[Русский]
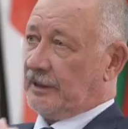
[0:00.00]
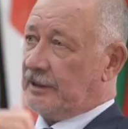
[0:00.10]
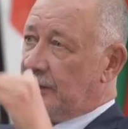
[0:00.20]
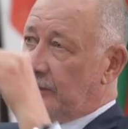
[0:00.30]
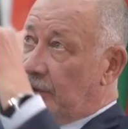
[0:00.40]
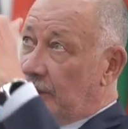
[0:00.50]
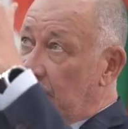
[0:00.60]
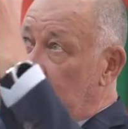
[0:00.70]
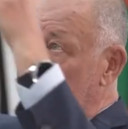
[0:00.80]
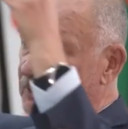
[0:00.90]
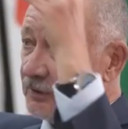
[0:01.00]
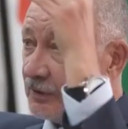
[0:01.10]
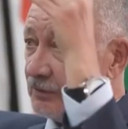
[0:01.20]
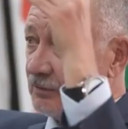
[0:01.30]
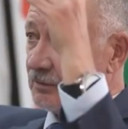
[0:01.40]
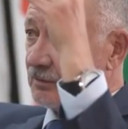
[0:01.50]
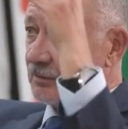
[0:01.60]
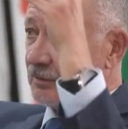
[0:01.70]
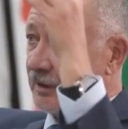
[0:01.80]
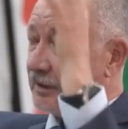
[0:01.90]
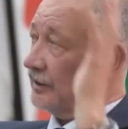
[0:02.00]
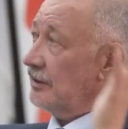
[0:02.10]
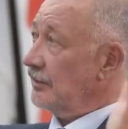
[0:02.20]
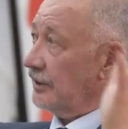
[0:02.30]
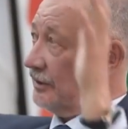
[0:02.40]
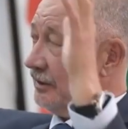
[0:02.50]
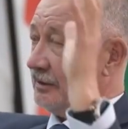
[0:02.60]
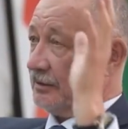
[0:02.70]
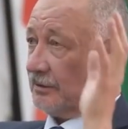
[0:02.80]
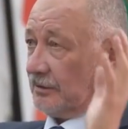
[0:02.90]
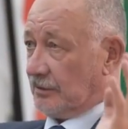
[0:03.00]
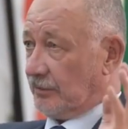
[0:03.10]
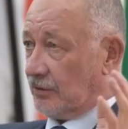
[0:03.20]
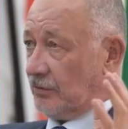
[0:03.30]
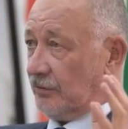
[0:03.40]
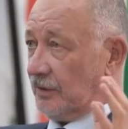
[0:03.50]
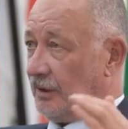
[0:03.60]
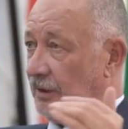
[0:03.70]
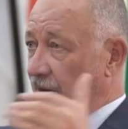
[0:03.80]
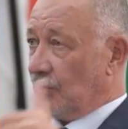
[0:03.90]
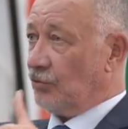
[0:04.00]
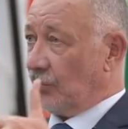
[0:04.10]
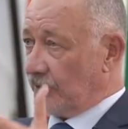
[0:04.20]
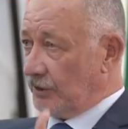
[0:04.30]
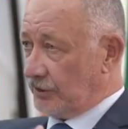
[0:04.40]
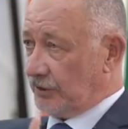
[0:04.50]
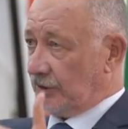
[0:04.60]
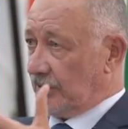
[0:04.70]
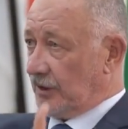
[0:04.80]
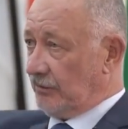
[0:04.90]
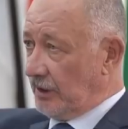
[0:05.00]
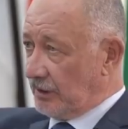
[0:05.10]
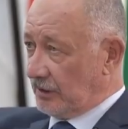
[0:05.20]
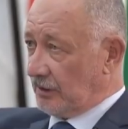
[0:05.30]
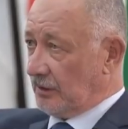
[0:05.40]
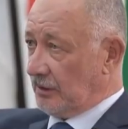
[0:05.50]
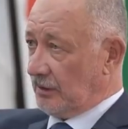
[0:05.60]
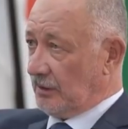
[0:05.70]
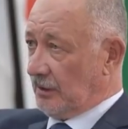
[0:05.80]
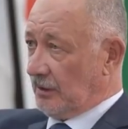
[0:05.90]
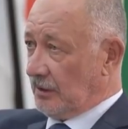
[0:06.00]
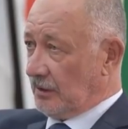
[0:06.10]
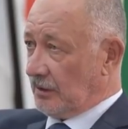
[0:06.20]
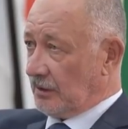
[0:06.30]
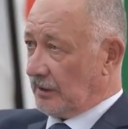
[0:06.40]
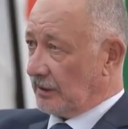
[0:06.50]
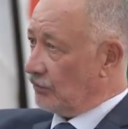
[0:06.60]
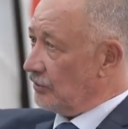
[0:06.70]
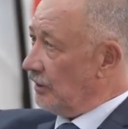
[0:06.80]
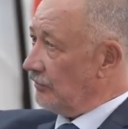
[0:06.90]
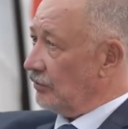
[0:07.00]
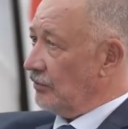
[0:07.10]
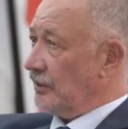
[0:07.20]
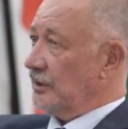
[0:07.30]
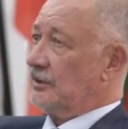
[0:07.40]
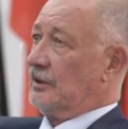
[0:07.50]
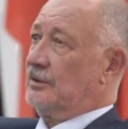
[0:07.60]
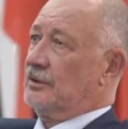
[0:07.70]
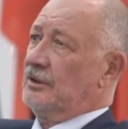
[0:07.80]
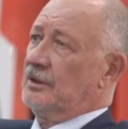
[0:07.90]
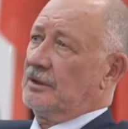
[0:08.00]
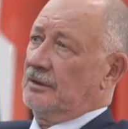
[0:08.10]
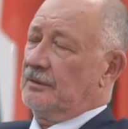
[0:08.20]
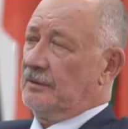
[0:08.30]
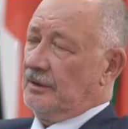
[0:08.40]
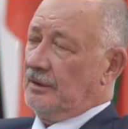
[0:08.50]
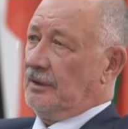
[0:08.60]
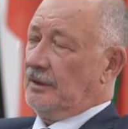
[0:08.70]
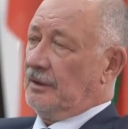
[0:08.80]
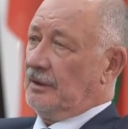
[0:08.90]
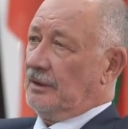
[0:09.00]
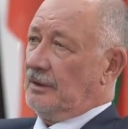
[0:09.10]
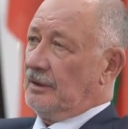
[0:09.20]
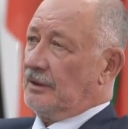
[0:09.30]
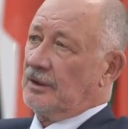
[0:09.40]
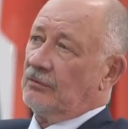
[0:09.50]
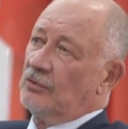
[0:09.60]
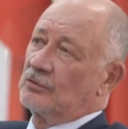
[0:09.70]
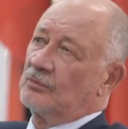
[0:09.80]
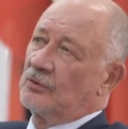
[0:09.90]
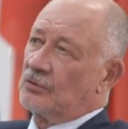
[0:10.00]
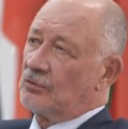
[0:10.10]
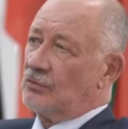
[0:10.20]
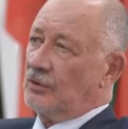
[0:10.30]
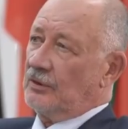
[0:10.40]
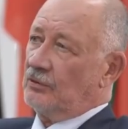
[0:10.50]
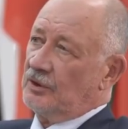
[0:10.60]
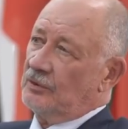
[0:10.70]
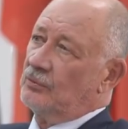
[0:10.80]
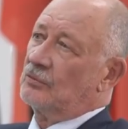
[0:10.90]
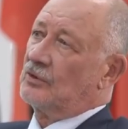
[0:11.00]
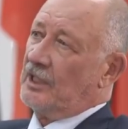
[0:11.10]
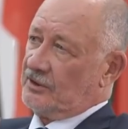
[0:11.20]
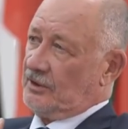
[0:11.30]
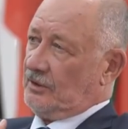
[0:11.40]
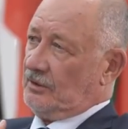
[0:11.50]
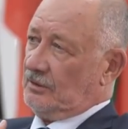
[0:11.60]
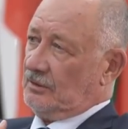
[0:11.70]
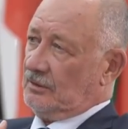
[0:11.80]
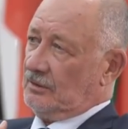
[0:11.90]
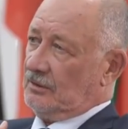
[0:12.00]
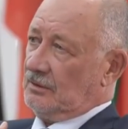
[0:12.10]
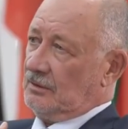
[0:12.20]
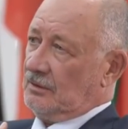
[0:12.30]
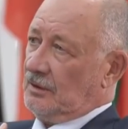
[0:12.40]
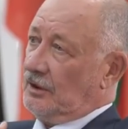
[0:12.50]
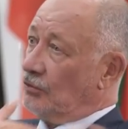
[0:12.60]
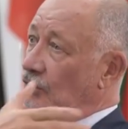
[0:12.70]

Так если мы охладим сверху и охладим растения с, с боков, и дом дышащий деревянный, так нужны ли в таком количестве кондиционеры? И, наверное, воздух будет другой, и вот не буду кашлять. И